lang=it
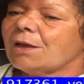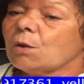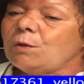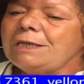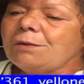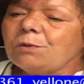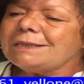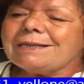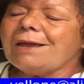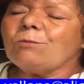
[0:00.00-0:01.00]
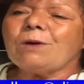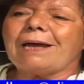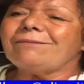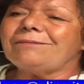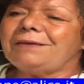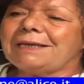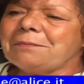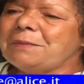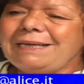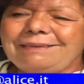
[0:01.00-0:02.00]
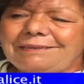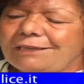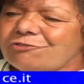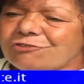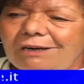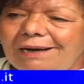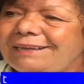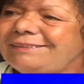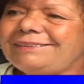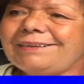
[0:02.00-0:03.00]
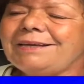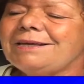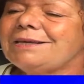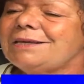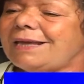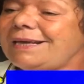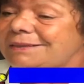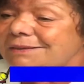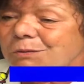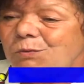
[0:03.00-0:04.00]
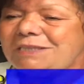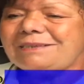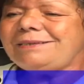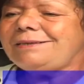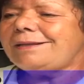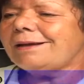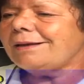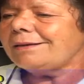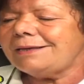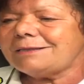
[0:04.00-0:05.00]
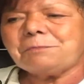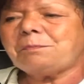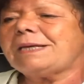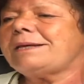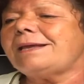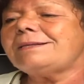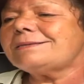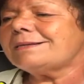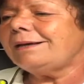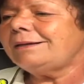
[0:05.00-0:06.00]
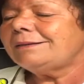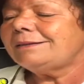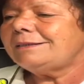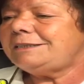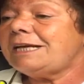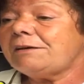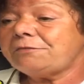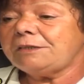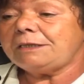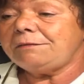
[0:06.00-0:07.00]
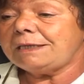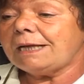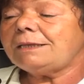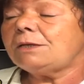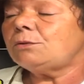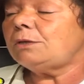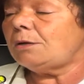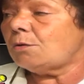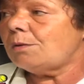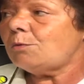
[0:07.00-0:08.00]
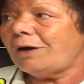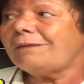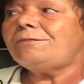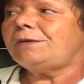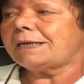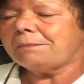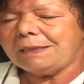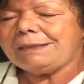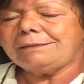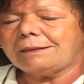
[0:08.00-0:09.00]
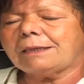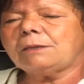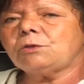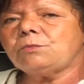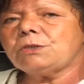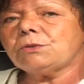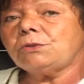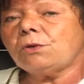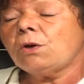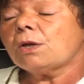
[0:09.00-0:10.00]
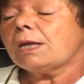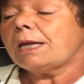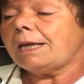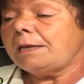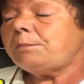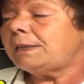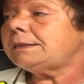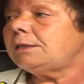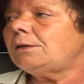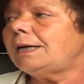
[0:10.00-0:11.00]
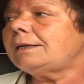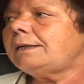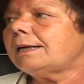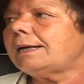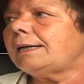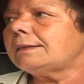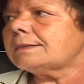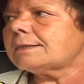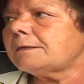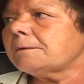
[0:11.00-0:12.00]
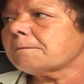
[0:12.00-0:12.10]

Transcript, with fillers: Quindi questa è una veramente eccellente e squisita esperienza di affettività di cui l'uomo ha veramente tanto bisogno e in particolare i ragazzi.